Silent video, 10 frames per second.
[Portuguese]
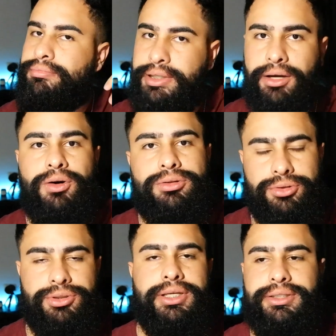Tem
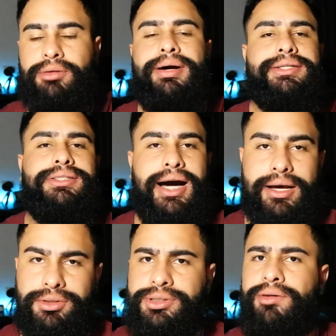outros que são mais
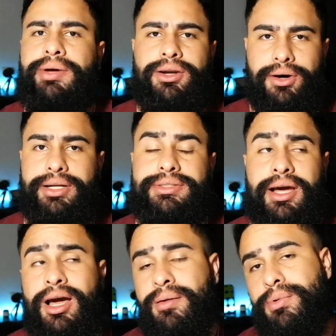caros, são melhores,
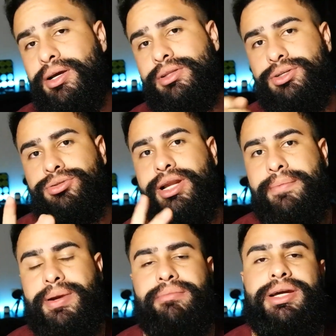porém eu deixo
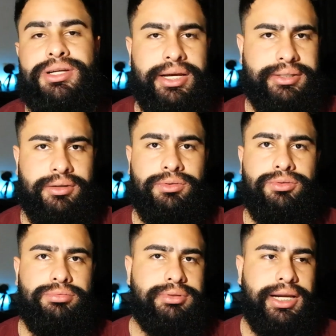lá para emergência,
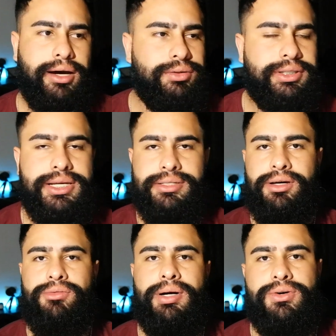quando, sei lá, eu esqueci
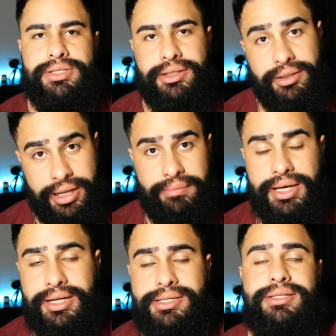alguma coisa na
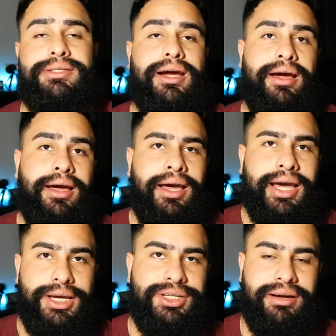minha necessaire
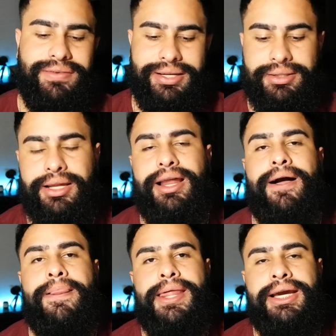e já vai ter
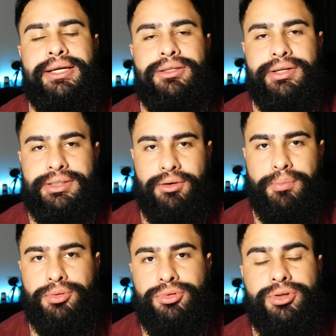lá. Então esse é o
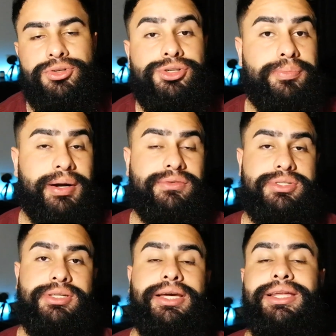produto que eu indico para
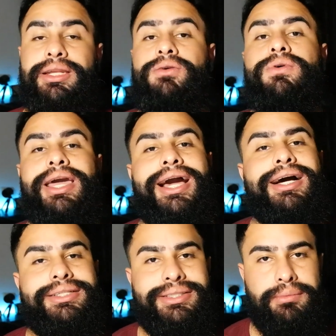você que não quer
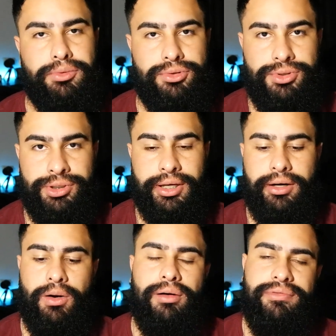gastar muito
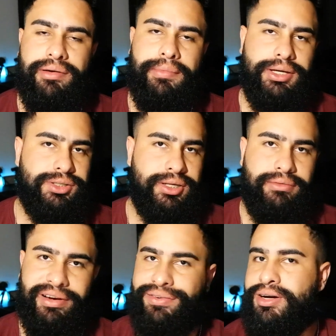dinheiro. Obviamente, você não
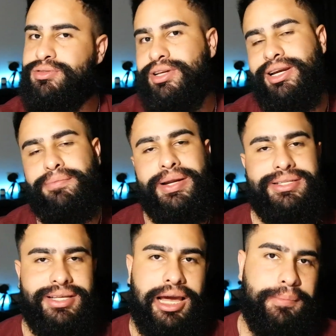vai ficar usando ele para
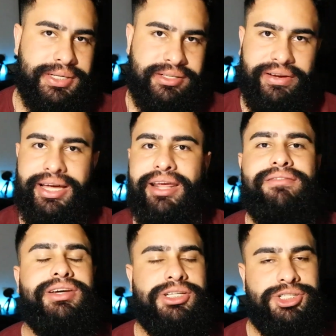sempre, você vai querer
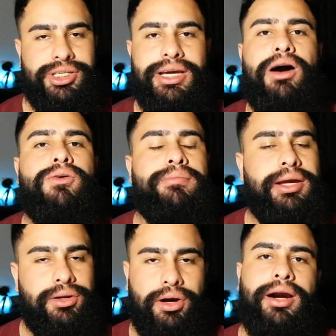investir em algo
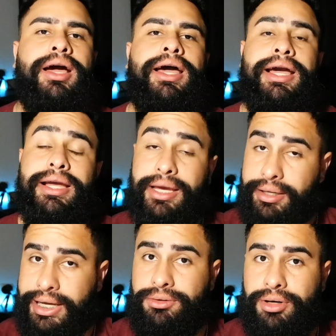melhor que
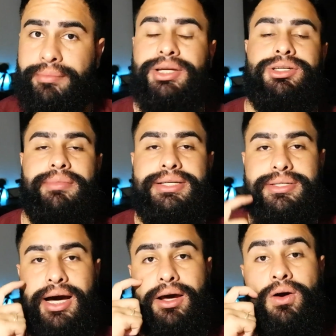naturalmente é mais
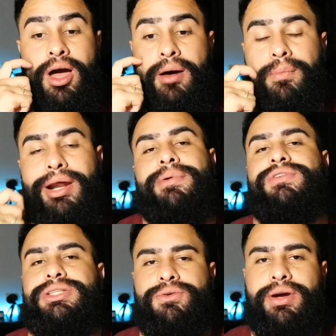caro, porém para
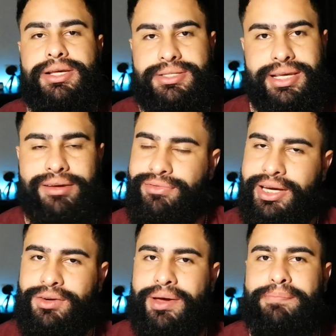você conhecer e ver
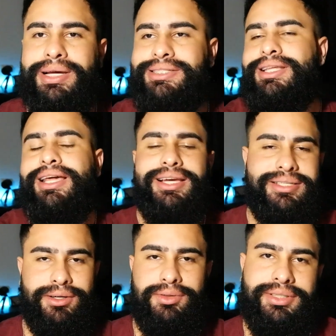que não é besteirinha
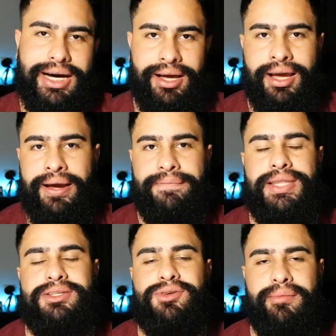você cuidar
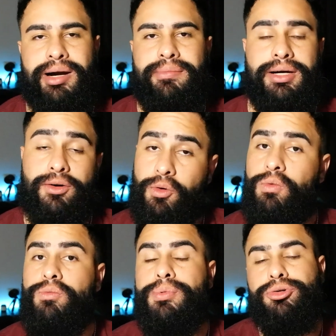da sua barba com
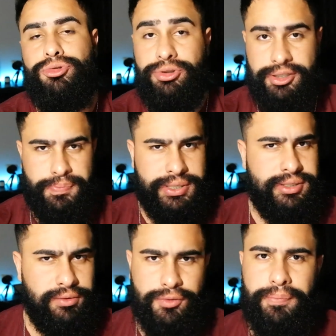um produto
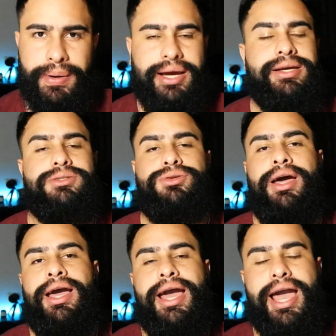específico para isso,
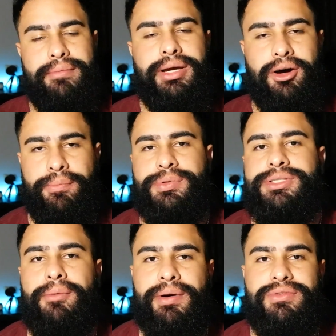é a melhor
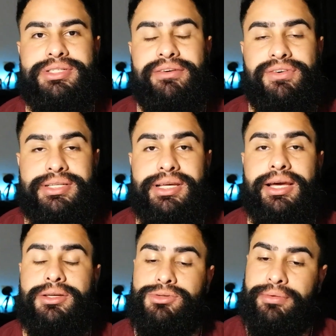opção para você fazer
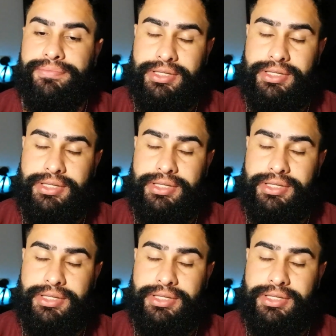isso.